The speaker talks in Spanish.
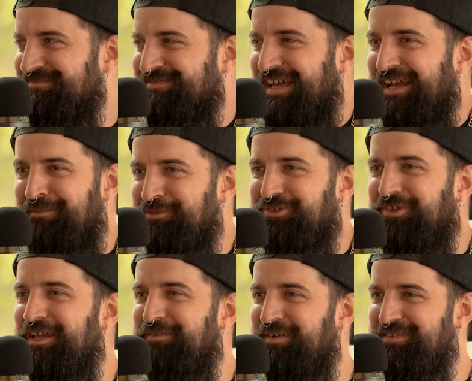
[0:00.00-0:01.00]
tengamos
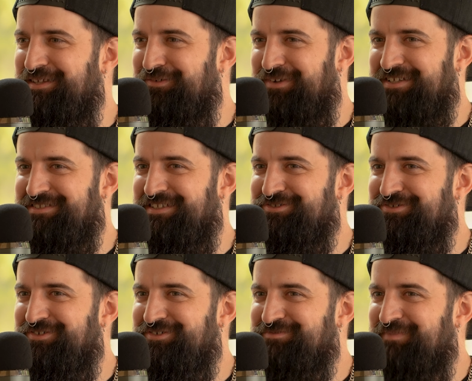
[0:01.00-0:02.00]
todas las partículas, eso
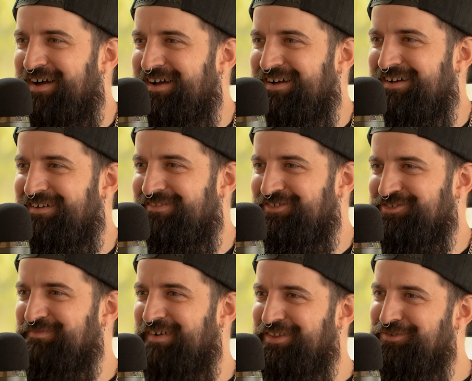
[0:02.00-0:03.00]
nos va,
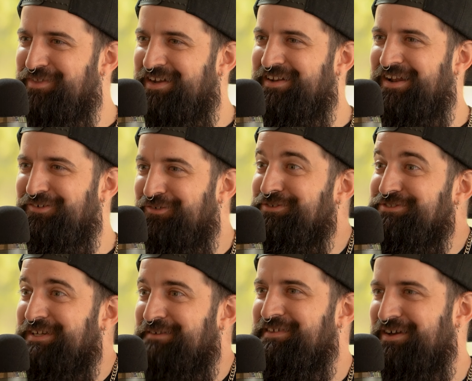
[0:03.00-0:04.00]
nos va a ayudar en algo en
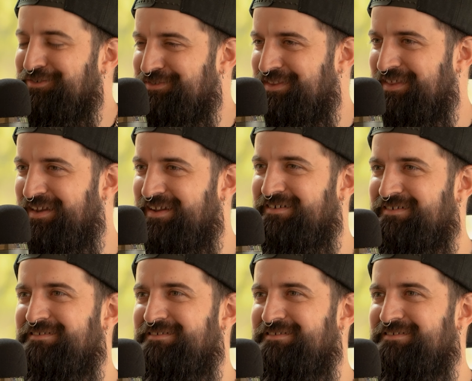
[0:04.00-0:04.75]
nuestra vida cotidiana.